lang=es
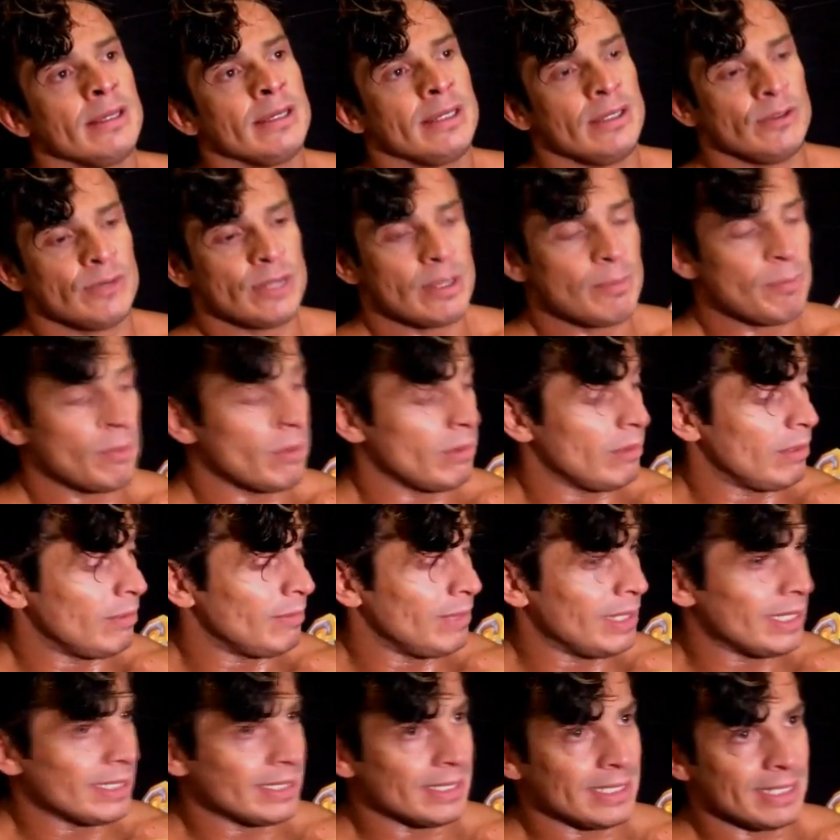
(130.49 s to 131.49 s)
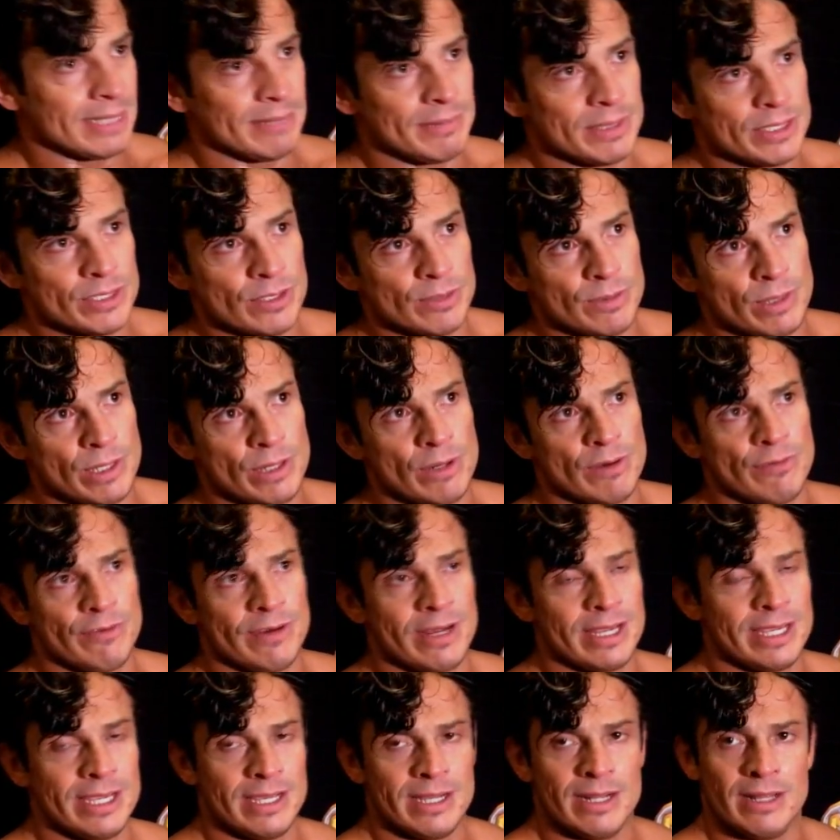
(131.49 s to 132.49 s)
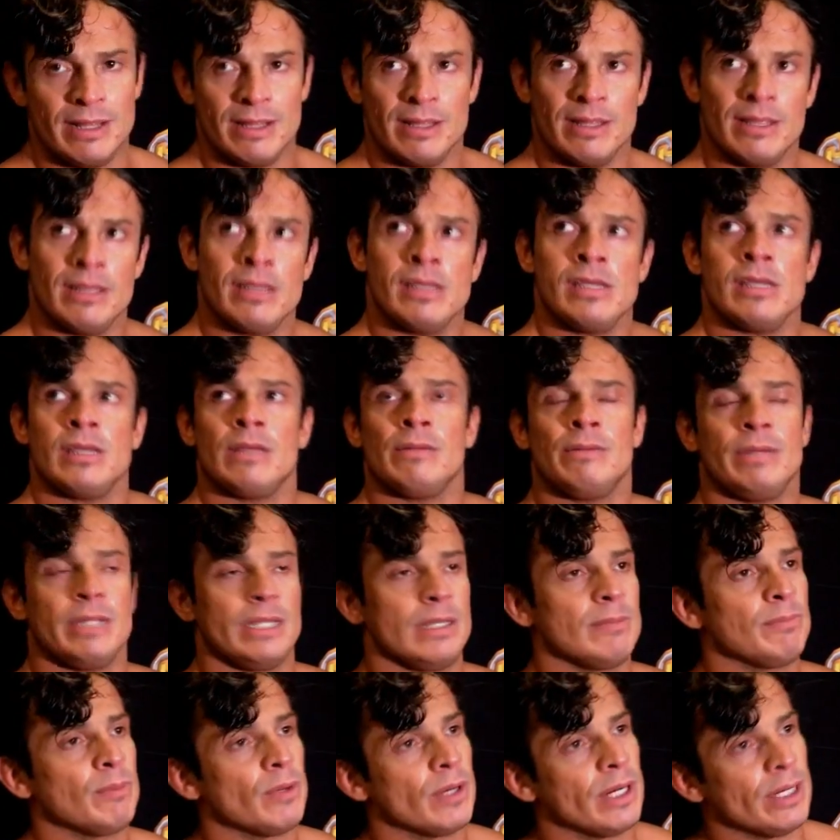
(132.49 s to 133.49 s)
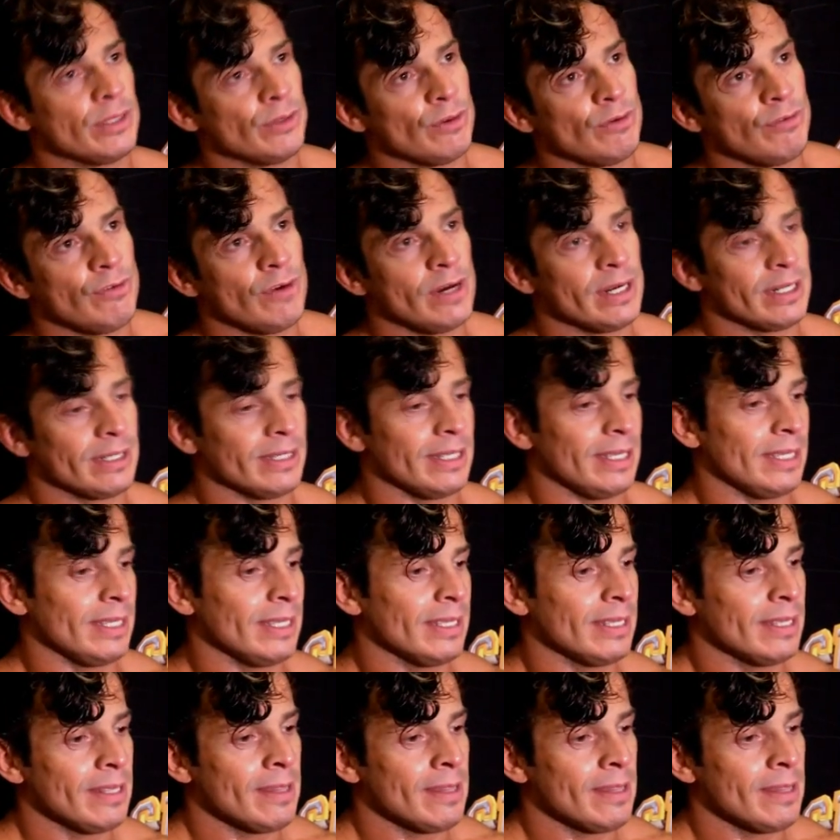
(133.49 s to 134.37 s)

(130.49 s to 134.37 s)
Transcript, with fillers: Y una prueba más de que mi sobrino Flyer viene empujando fuerte.